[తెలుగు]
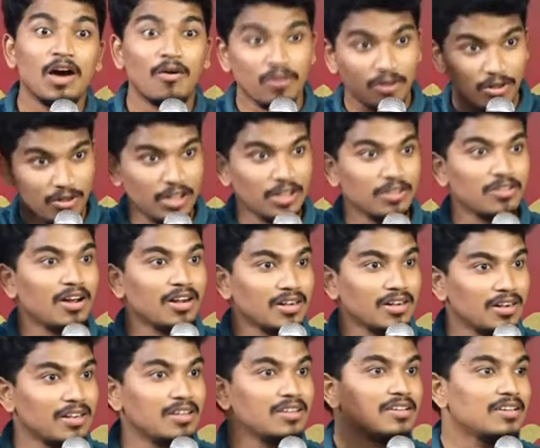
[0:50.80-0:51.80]
ఎవడో ఏదో
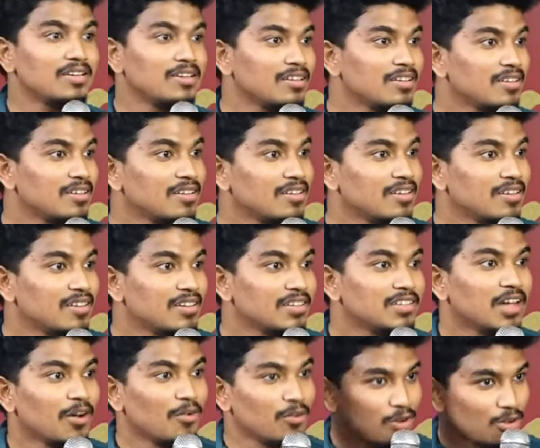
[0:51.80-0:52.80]
అన్నాడు
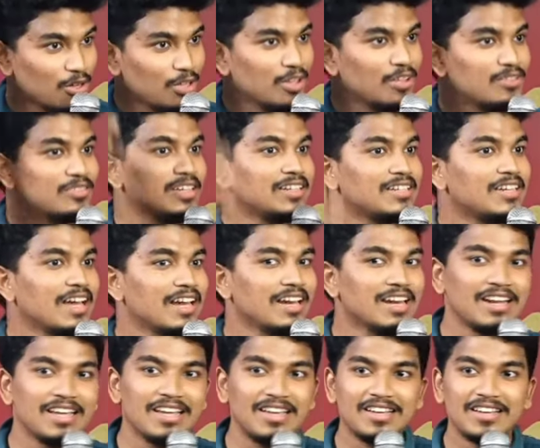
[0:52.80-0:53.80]
ఎవరో ఏదో
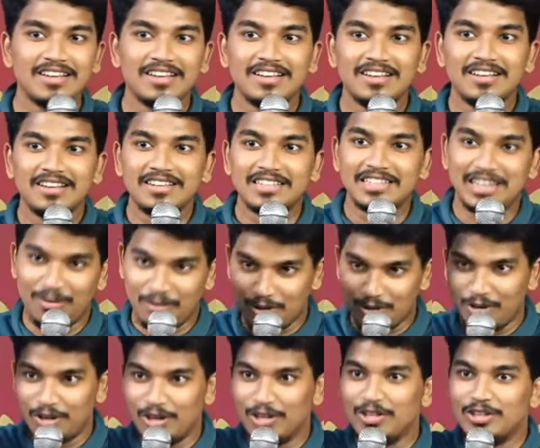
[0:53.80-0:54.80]
తిట్టారని
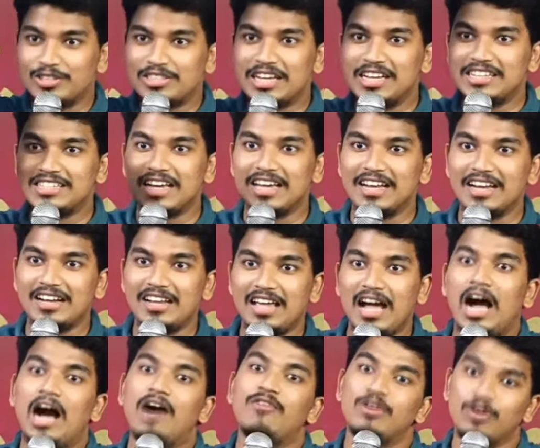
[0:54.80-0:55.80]
ఎవరో ఏదో
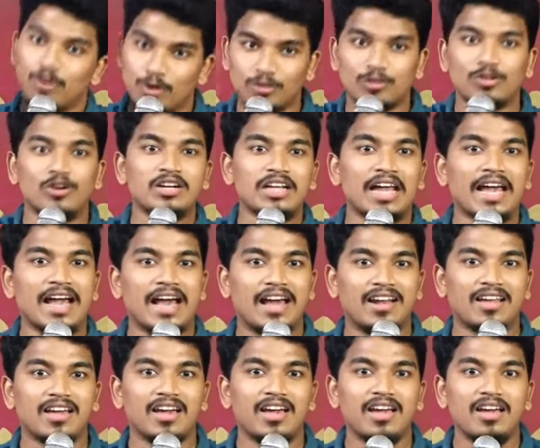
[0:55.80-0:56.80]
చేశారని అవి గుర్తుంటే
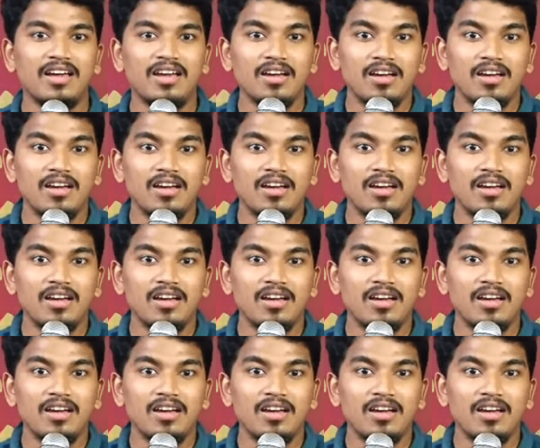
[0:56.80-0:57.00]
కానీ